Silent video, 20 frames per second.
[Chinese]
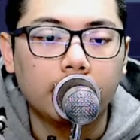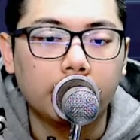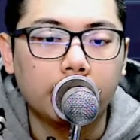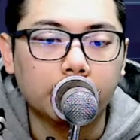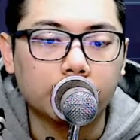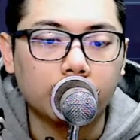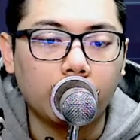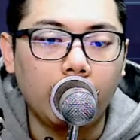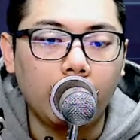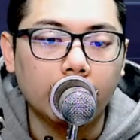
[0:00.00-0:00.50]

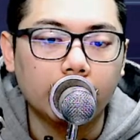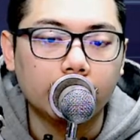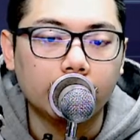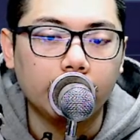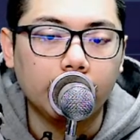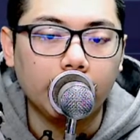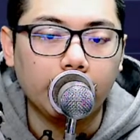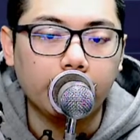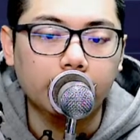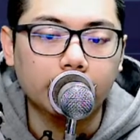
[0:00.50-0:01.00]
不错啊，
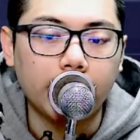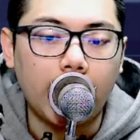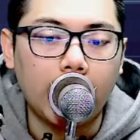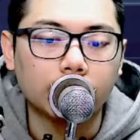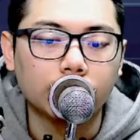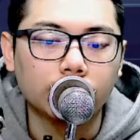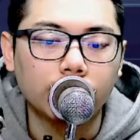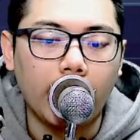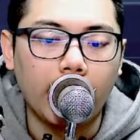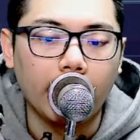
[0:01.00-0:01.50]
底部打
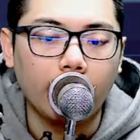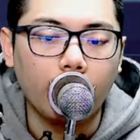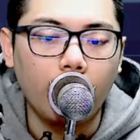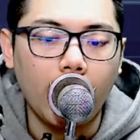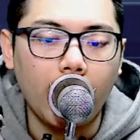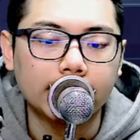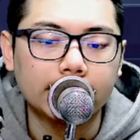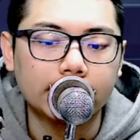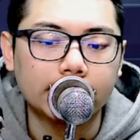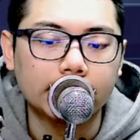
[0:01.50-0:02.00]
出来，
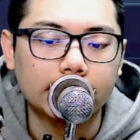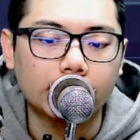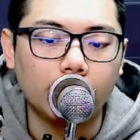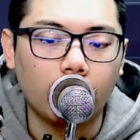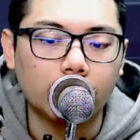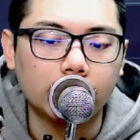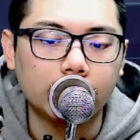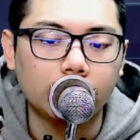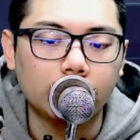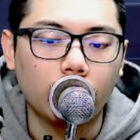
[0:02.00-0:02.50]
外资、
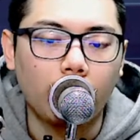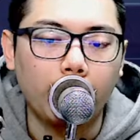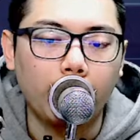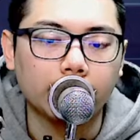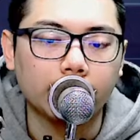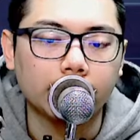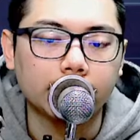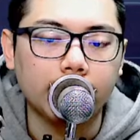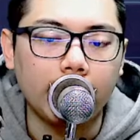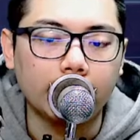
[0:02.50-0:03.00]
投信筹码
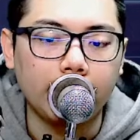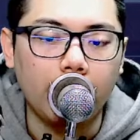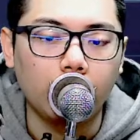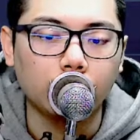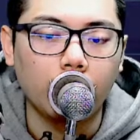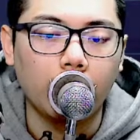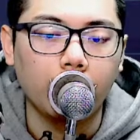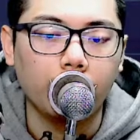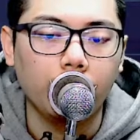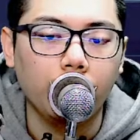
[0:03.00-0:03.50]
都在，大
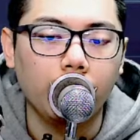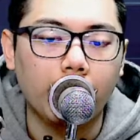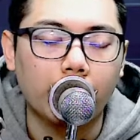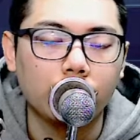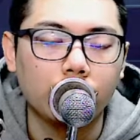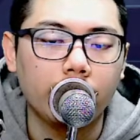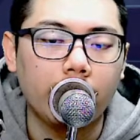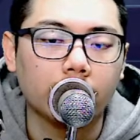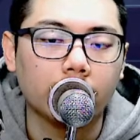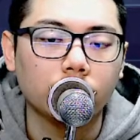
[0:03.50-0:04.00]
叉比率连
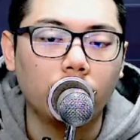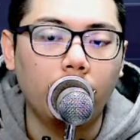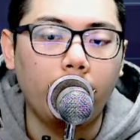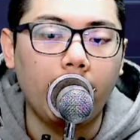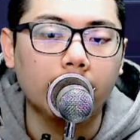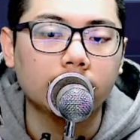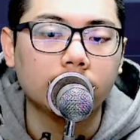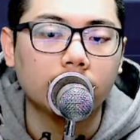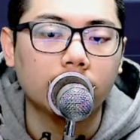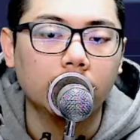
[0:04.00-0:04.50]
续两周
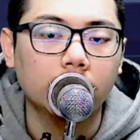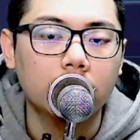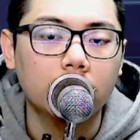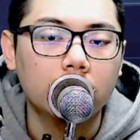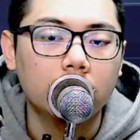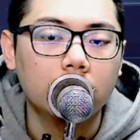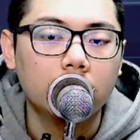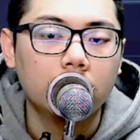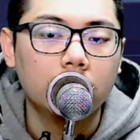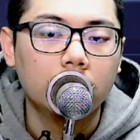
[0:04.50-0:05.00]
攀升，
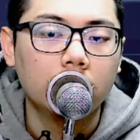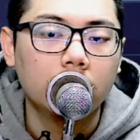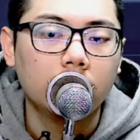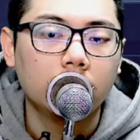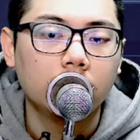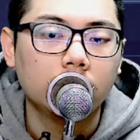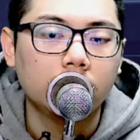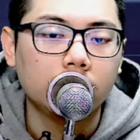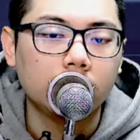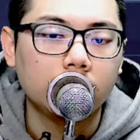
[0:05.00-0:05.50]

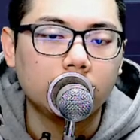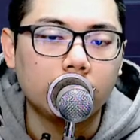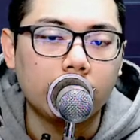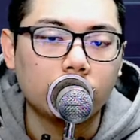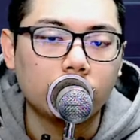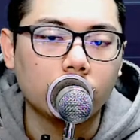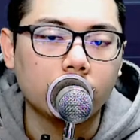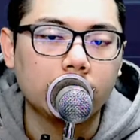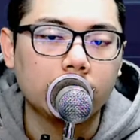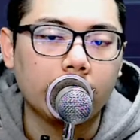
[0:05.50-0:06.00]
这形态
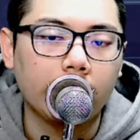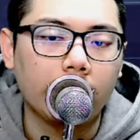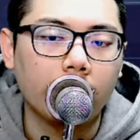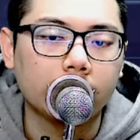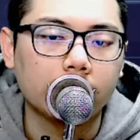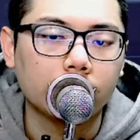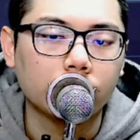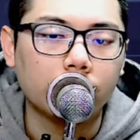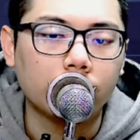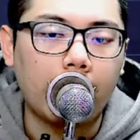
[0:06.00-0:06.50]
随时也要
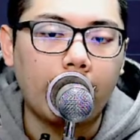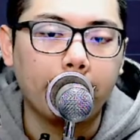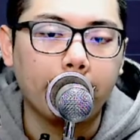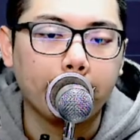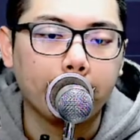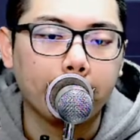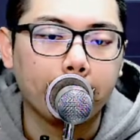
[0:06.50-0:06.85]
上去啊，